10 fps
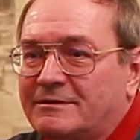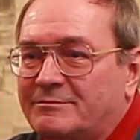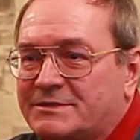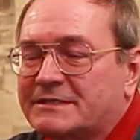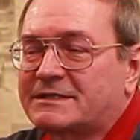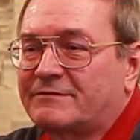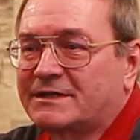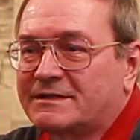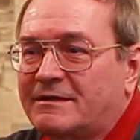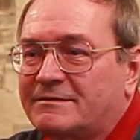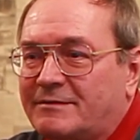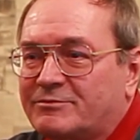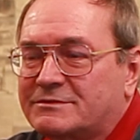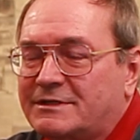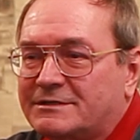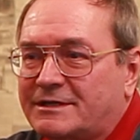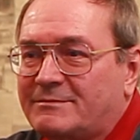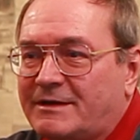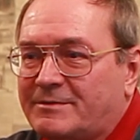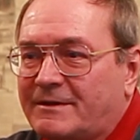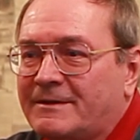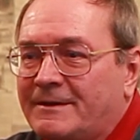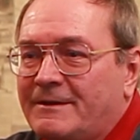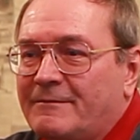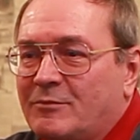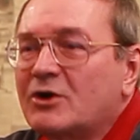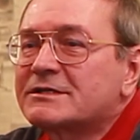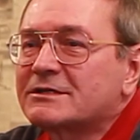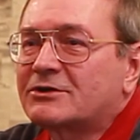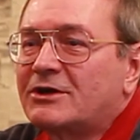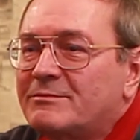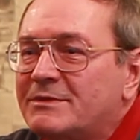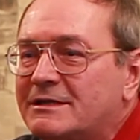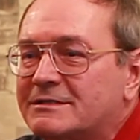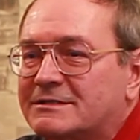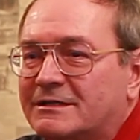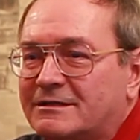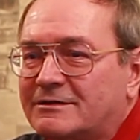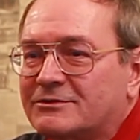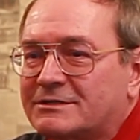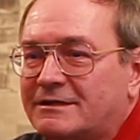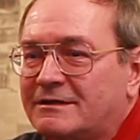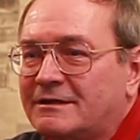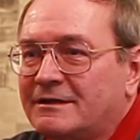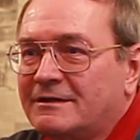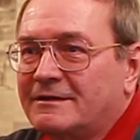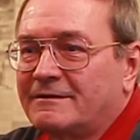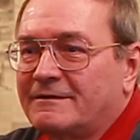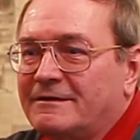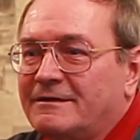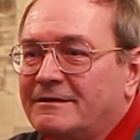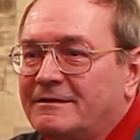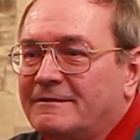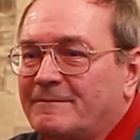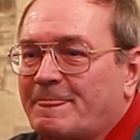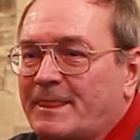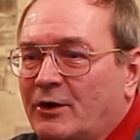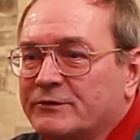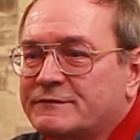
przedstawiać na, późniejszej mapie. Mogę się trochę mylić, dlatego że E, od